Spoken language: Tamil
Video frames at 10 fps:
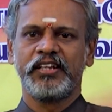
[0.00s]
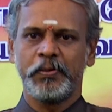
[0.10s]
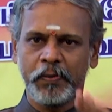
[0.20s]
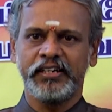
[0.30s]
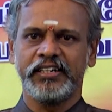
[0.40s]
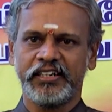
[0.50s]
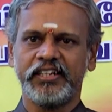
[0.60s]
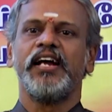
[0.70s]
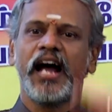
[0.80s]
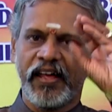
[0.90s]
நிப்பாட்டிட்டு
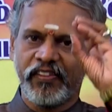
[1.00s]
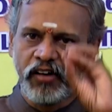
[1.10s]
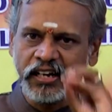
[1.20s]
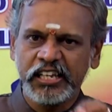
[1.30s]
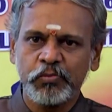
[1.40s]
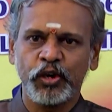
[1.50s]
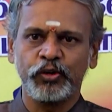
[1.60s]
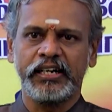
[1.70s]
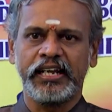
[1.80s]
அந்த வாக்கிங் போகக்கூடிய